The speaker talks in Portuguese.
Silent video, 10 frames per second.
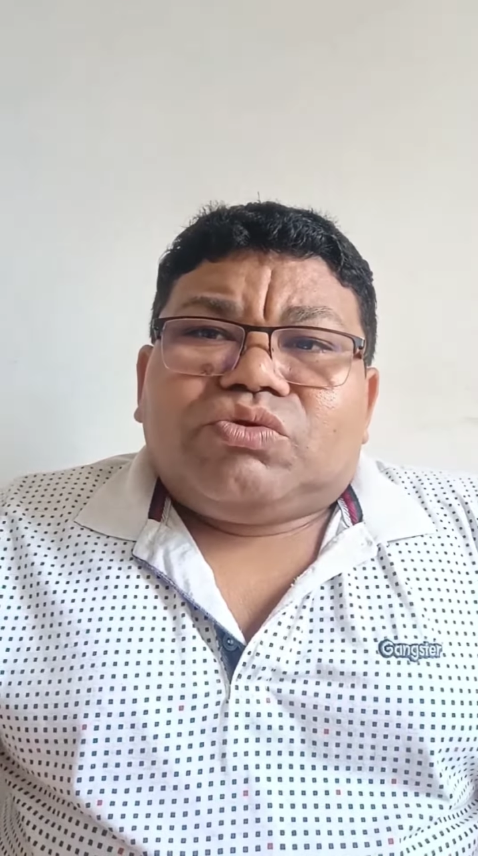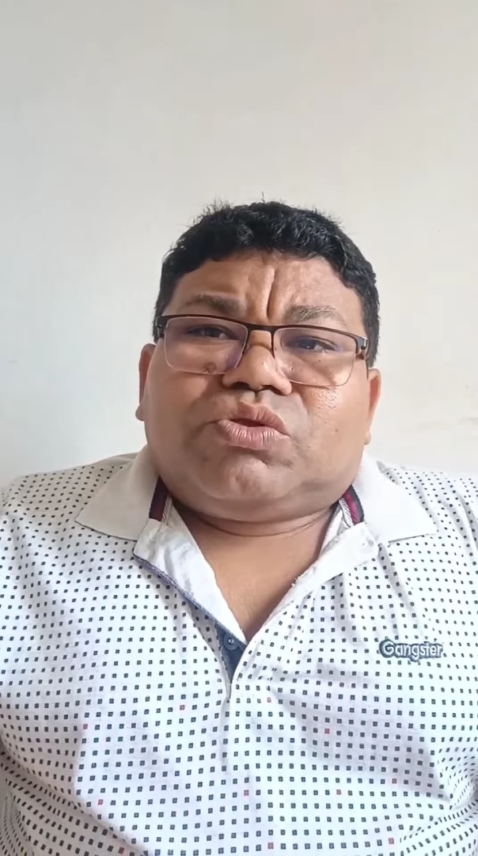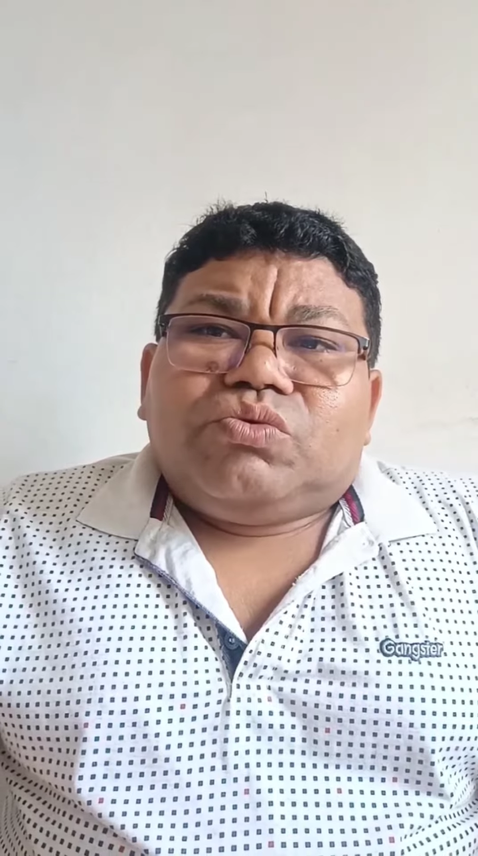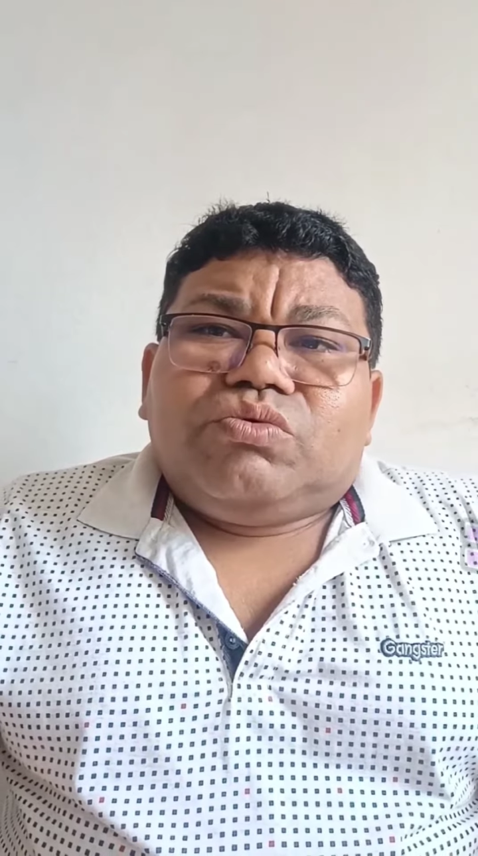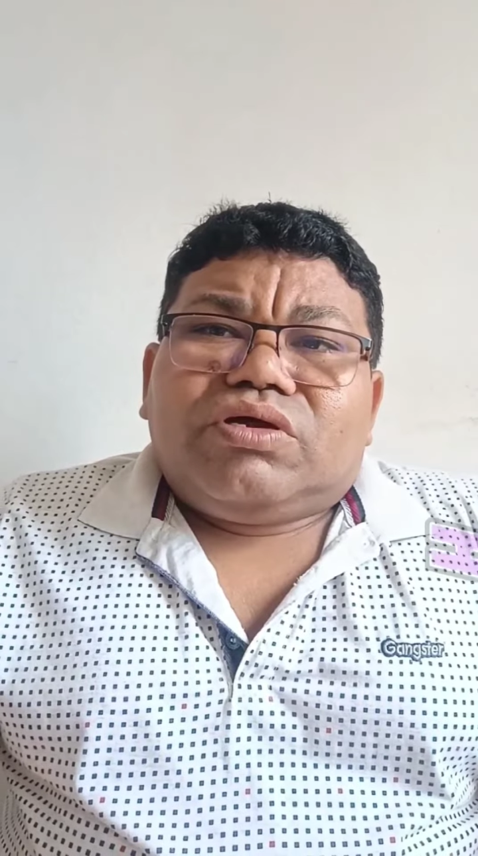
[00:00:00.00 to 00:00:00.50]

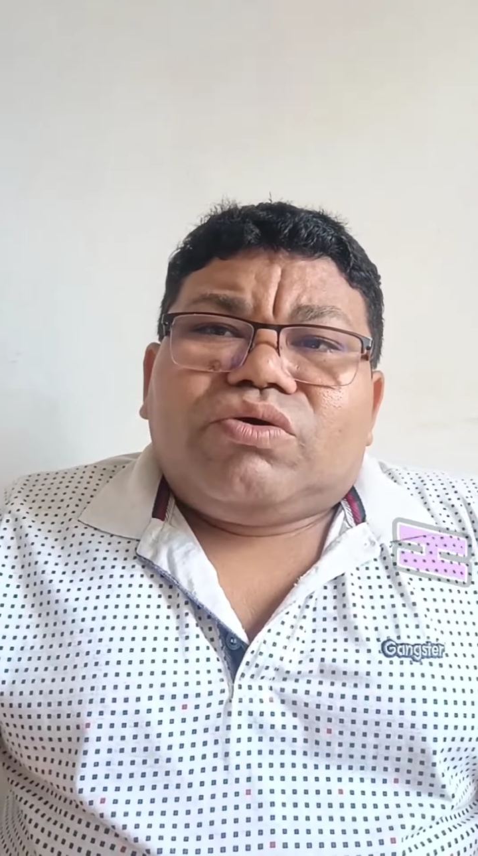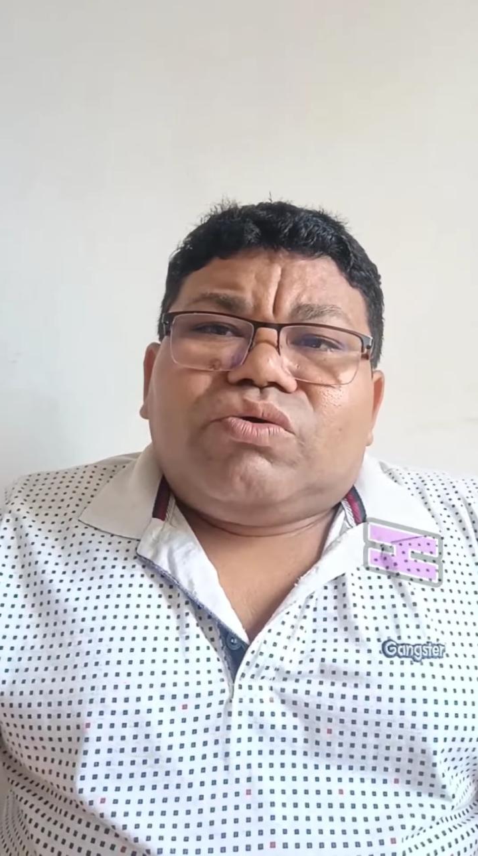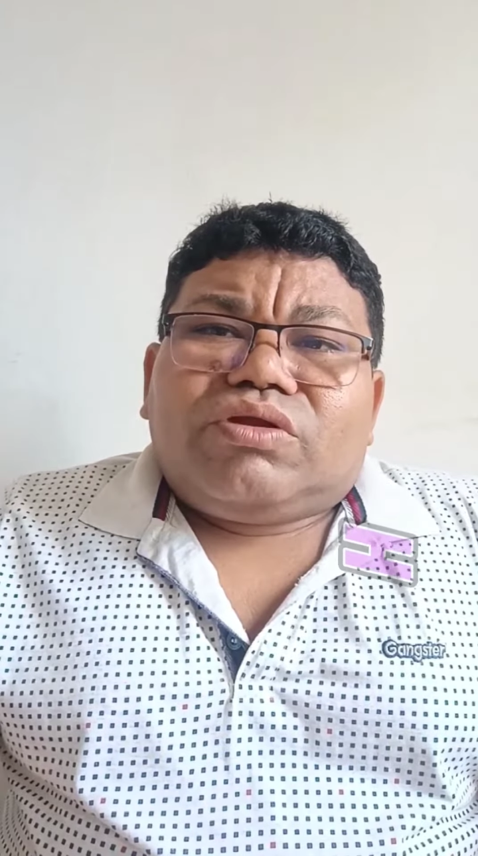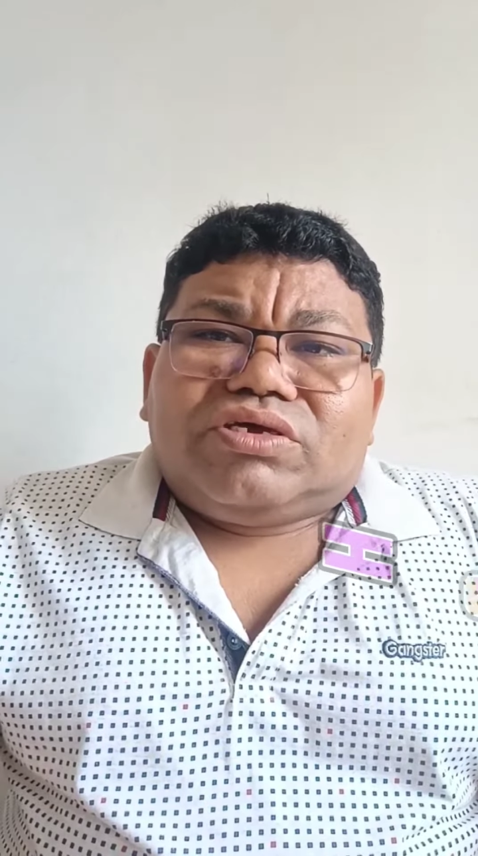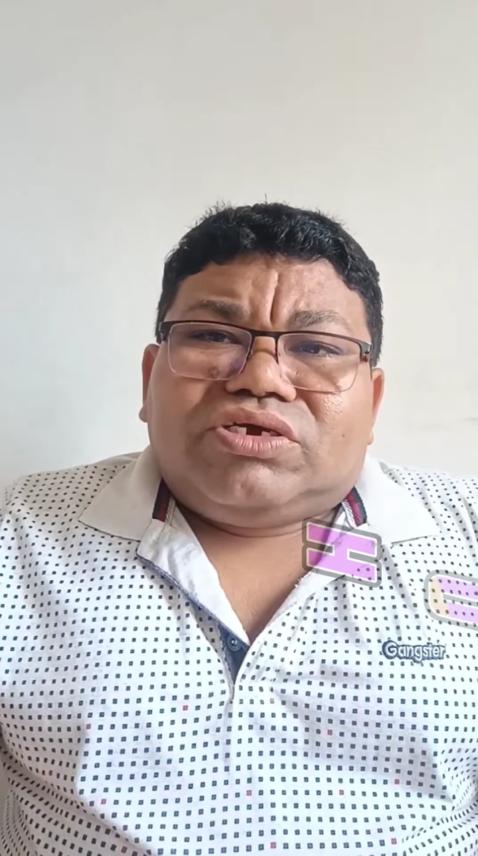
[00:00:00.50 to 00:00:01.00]
cultura
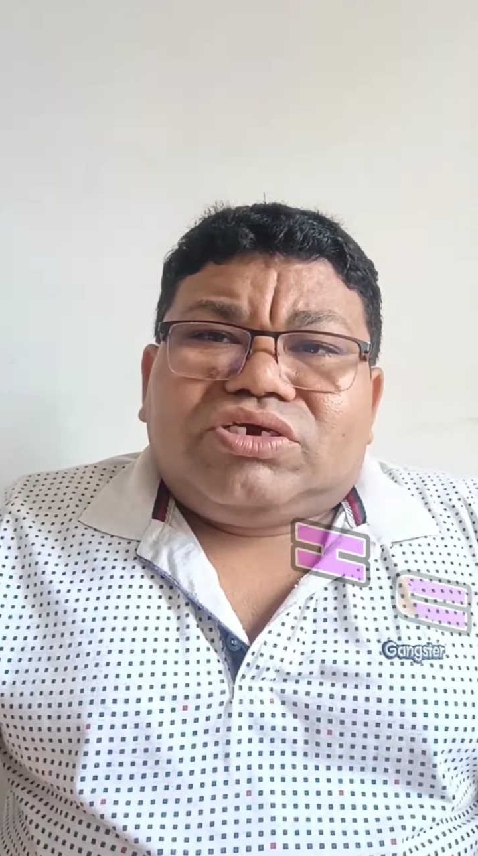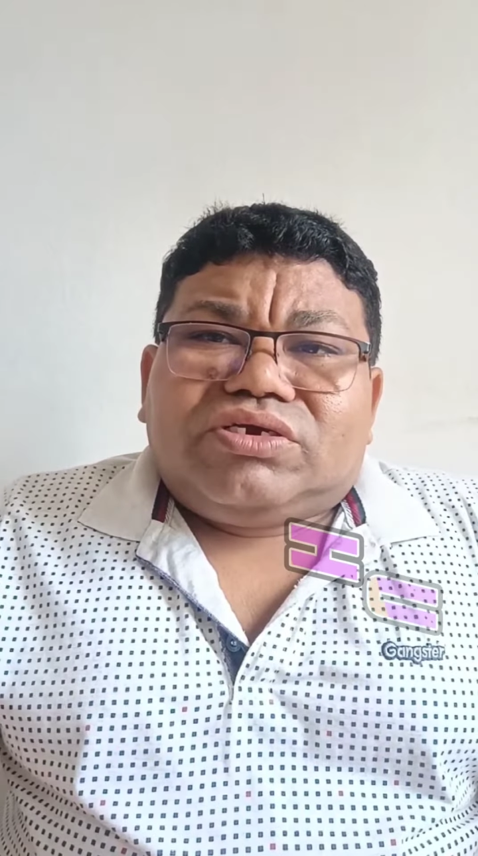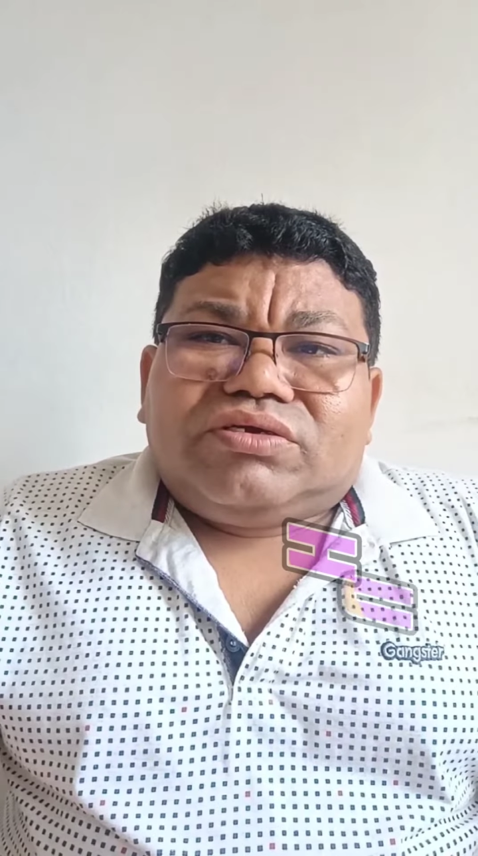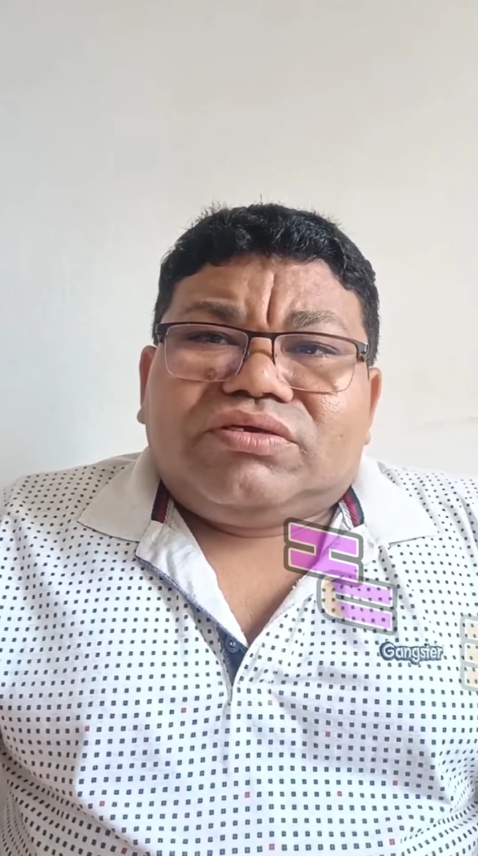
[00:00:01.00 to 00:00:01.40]
ou origem.